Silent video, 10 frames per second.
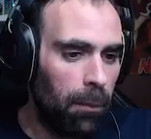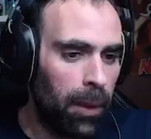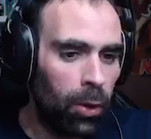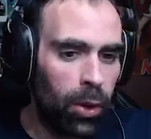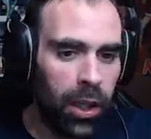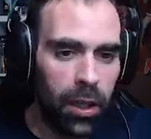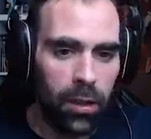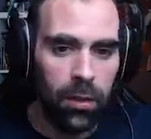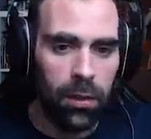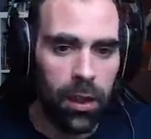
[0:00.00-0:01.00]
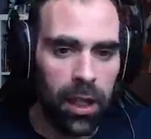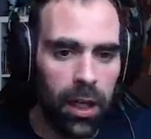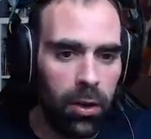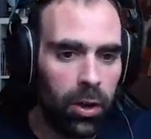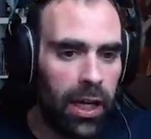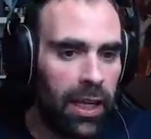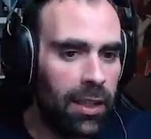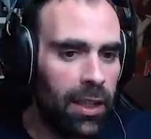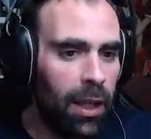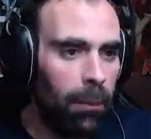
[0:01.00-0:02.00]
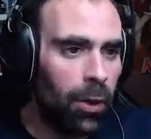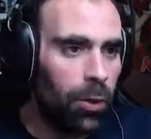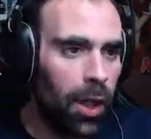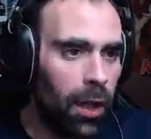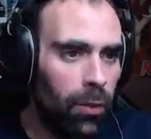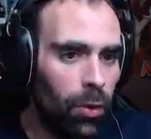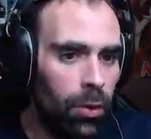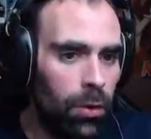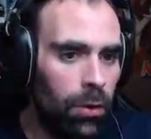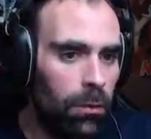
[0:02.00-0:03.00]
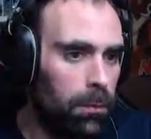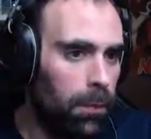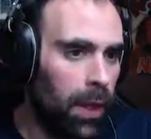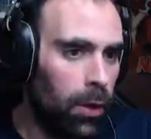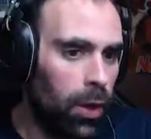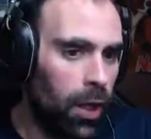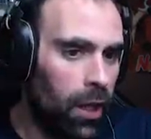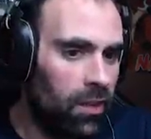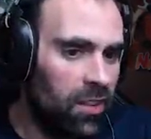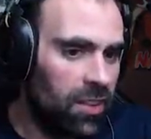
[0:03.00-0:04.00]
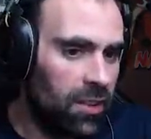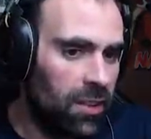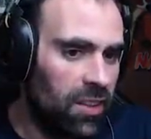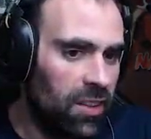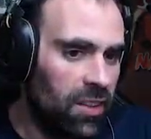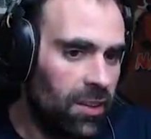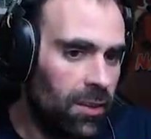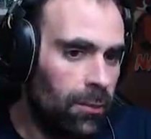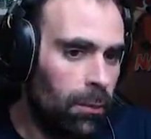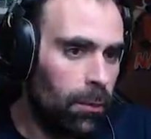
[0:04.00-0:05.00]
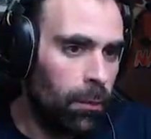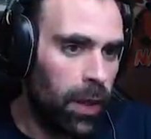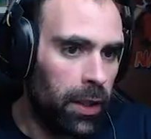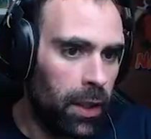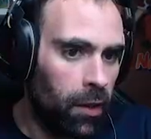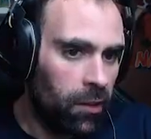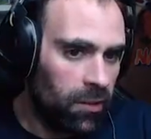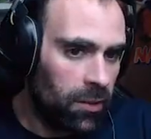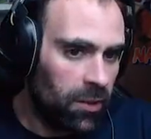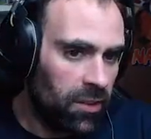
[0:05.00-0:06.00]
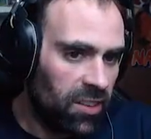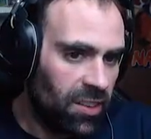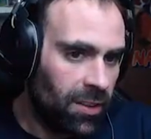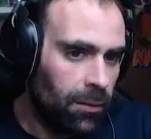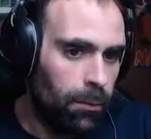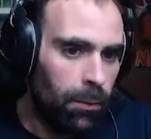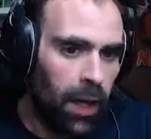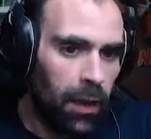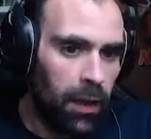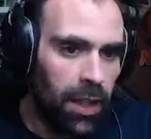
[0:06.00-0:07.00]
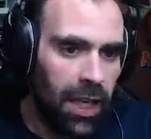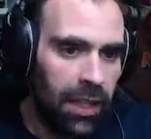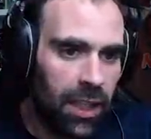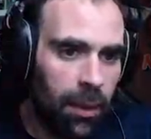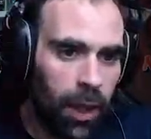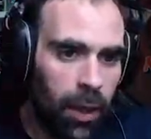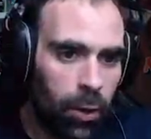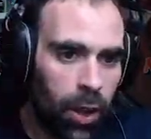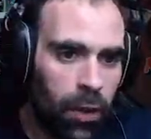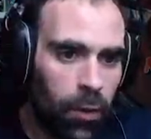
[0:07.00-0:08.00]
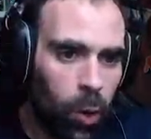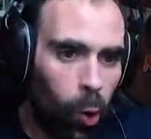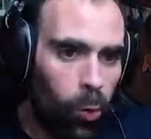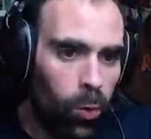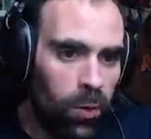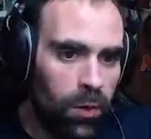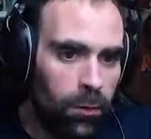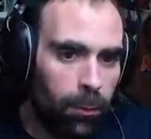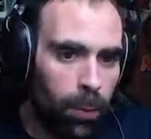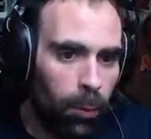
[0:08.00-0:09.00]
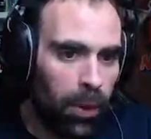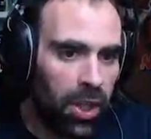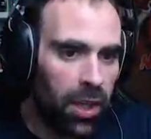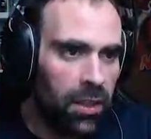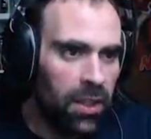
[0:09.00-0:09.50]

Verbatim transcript: Pero creo, creo que la tía va rodeando Va rodeando 20 Vale, la tía va rodeando Popilla